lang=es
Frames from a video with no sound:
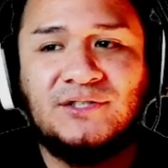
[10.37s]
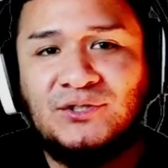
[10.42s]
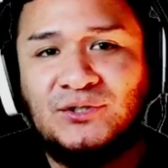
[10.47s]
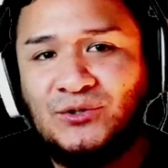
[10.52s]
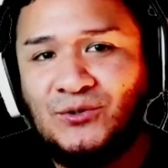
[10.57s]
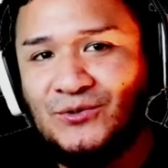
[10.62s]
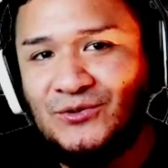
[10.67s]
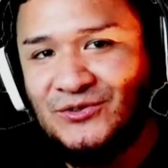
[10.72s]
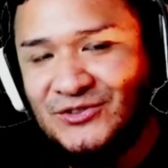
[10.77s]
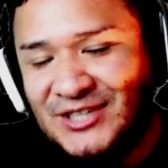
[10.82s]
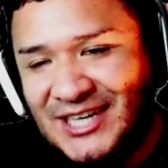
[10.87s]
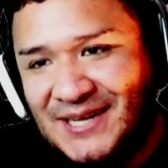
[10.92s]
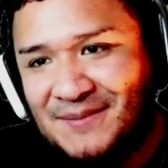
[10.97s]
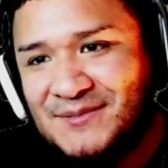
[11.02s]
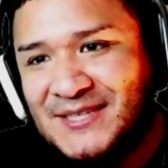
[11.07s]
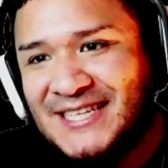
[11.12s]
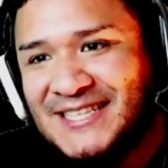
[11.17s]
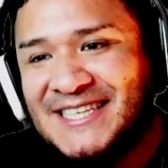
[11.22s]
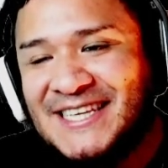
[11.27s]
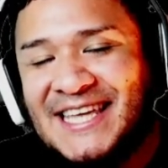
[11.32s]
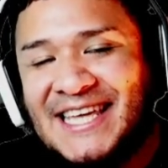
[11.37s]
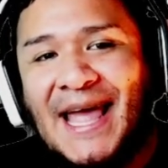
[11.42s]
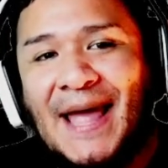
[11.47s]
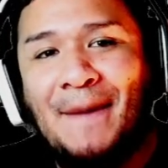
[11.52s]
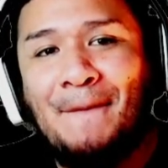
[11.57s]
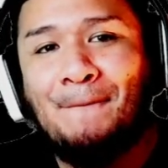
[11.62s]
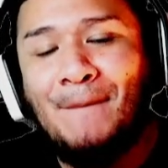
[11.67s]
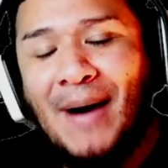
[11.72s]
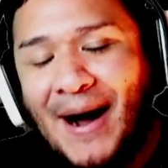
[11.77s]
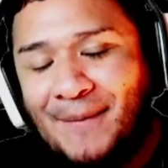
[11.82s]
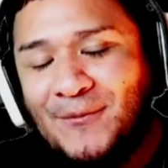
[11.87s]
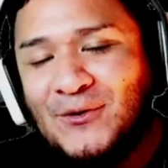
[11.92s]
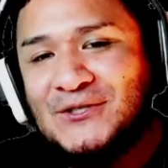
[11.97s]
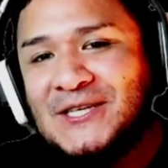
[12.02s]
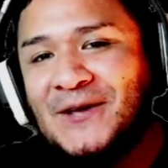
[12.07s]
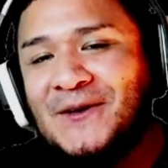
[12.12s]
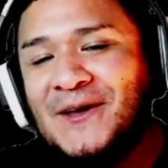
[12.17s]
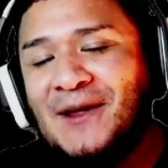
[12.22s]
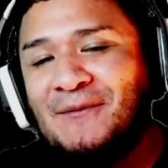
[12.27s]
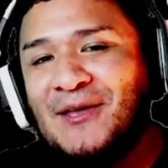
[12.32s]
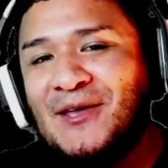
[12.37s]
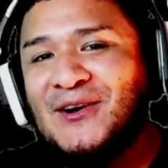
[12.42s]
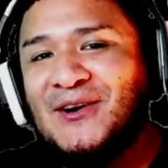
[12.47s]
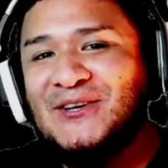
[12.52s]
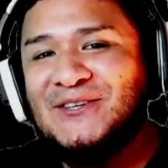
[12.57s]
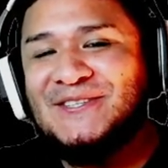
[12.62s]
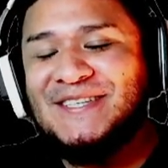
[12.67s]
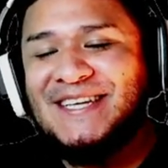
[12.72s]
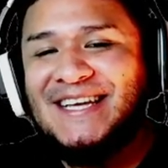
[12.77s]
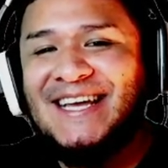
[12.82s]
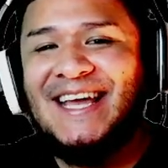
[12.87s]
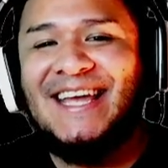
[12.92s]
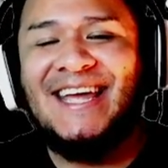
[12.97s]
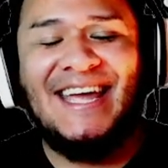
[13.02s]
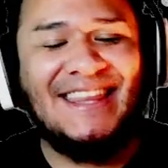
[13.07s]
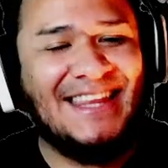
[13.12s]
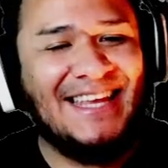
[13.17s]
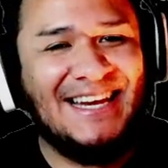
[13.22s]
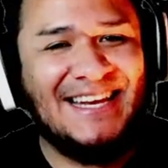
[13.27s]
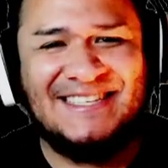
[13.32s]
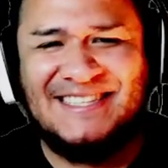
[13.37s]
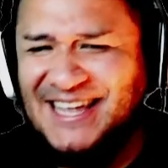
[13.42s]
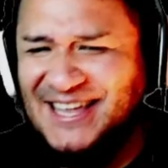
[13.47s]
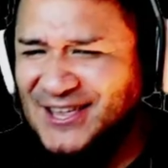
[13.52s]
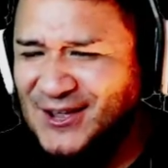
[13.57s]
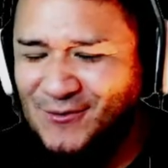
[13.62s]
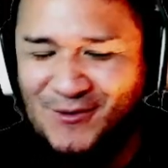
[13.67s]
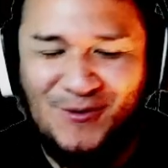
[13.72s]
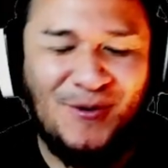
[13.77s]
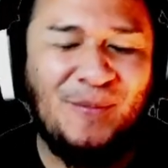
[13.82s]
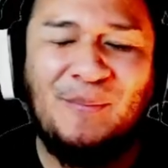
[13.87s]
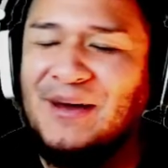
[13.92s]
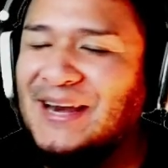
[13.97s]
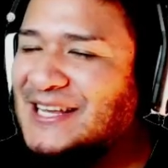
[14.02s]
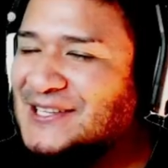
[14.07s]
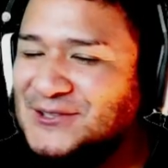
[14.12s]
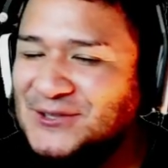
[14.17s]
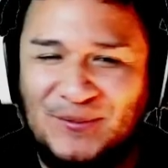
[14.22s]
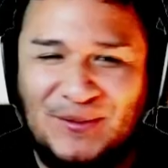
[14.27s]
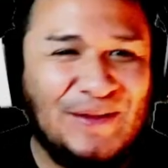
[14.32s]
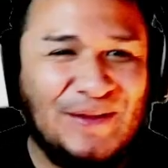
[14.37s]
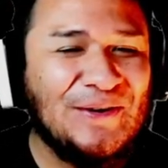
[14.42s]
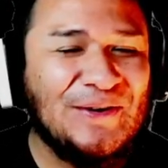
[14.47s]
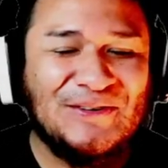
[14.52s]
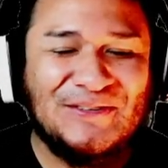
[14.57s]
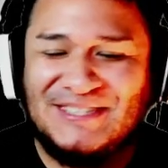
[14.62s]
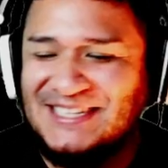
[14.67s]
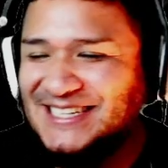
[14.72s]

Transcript: Your Dreams, así que vamos a ver amigos qué tal está, yo vivo para esto amigos,